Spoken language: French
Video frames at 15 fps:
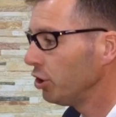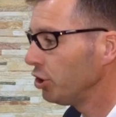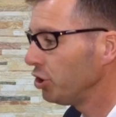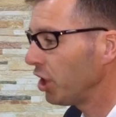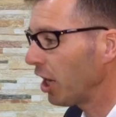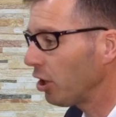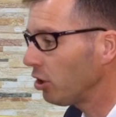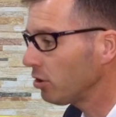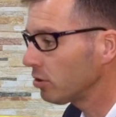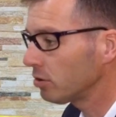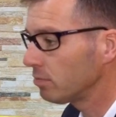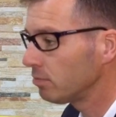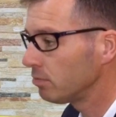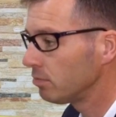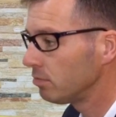Charlotte
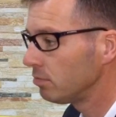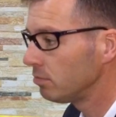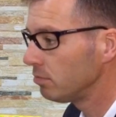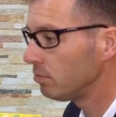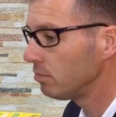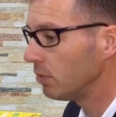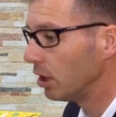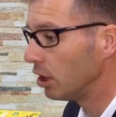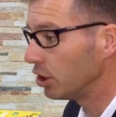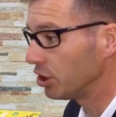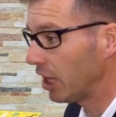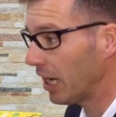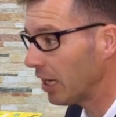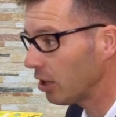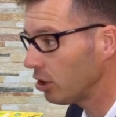
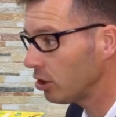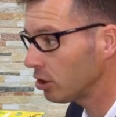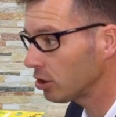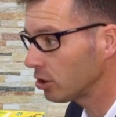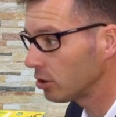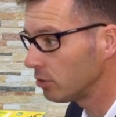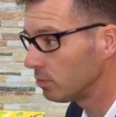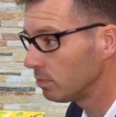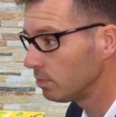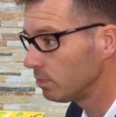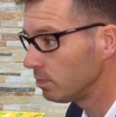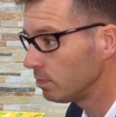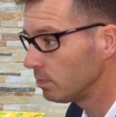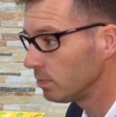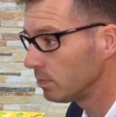Charlotte
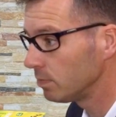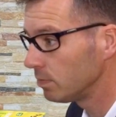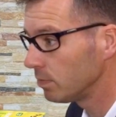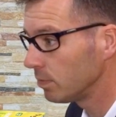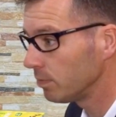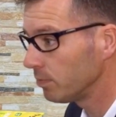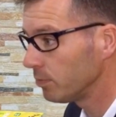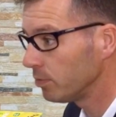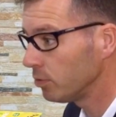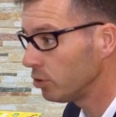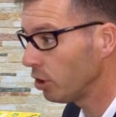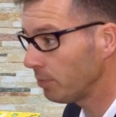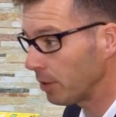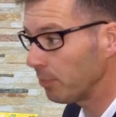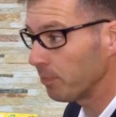
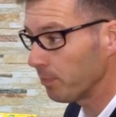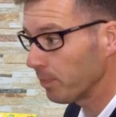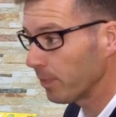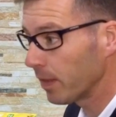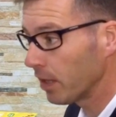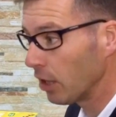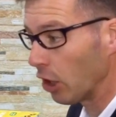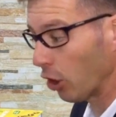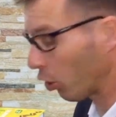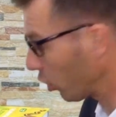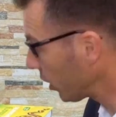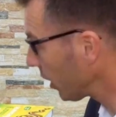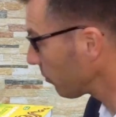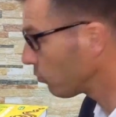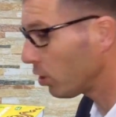Non mais,
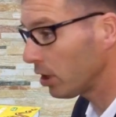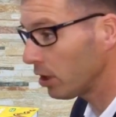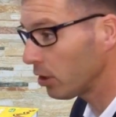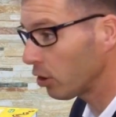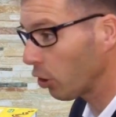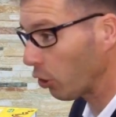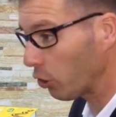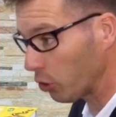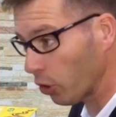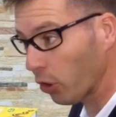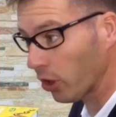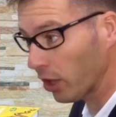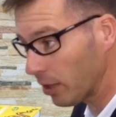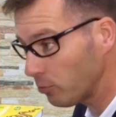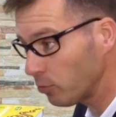regarde-moi,
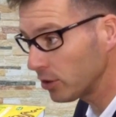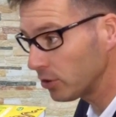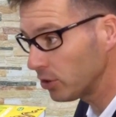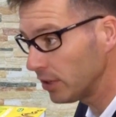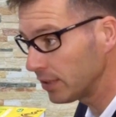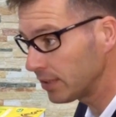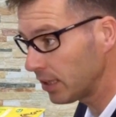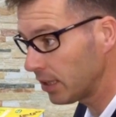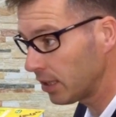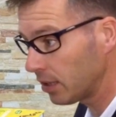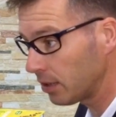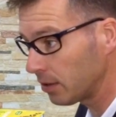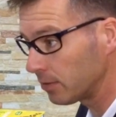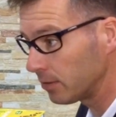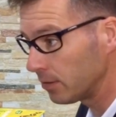regarde-moi ce
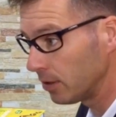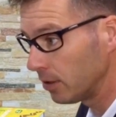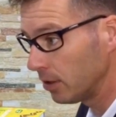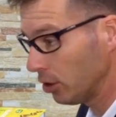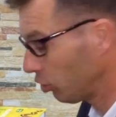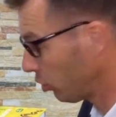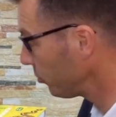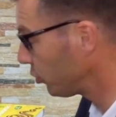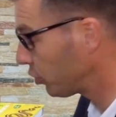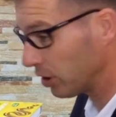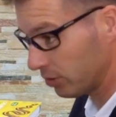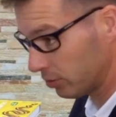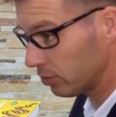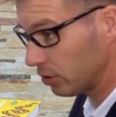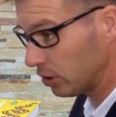dessin-là. Non mais,
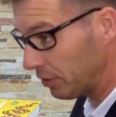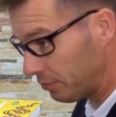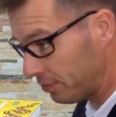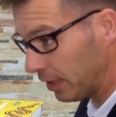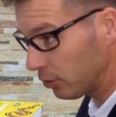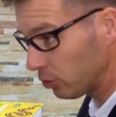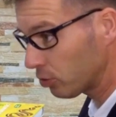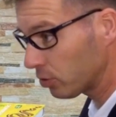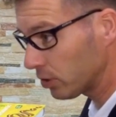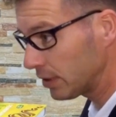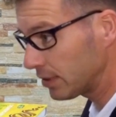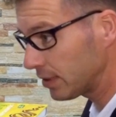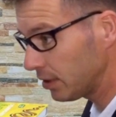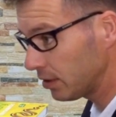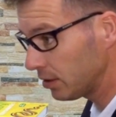t'es fier de ton
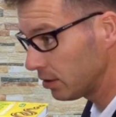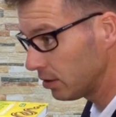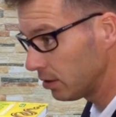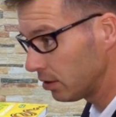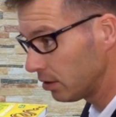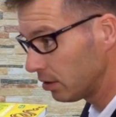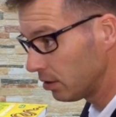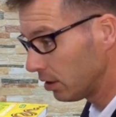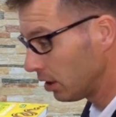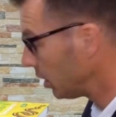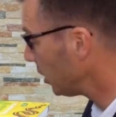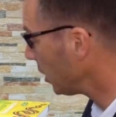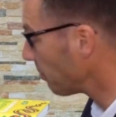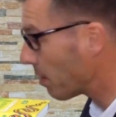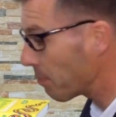dessin
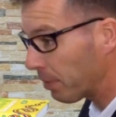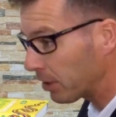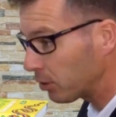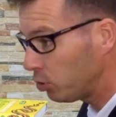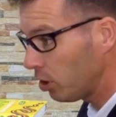Il n'y a même pas de